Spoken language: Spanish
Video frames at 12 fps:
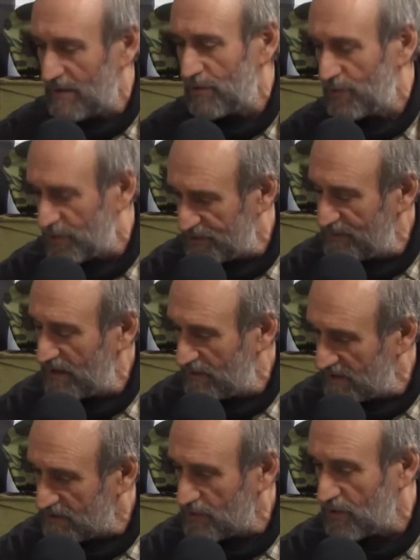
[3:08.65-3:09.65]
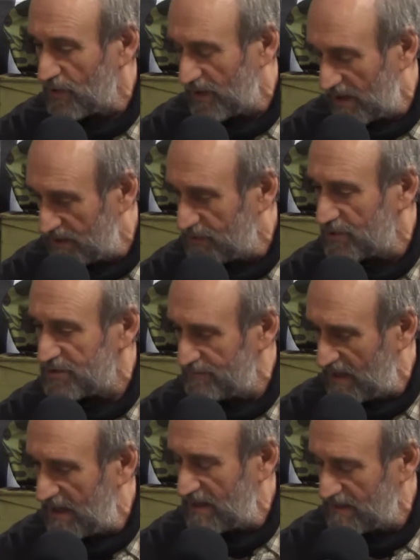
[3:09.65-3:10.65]
con
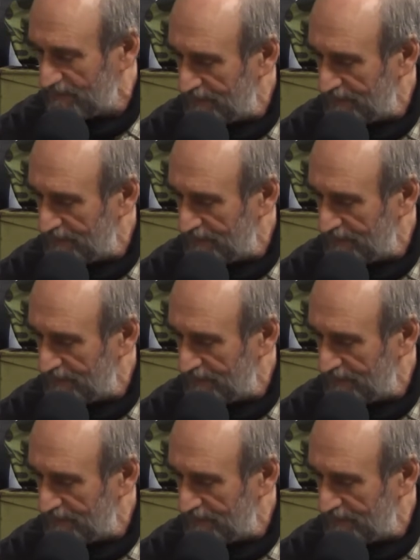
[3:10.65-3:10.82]
2.800.000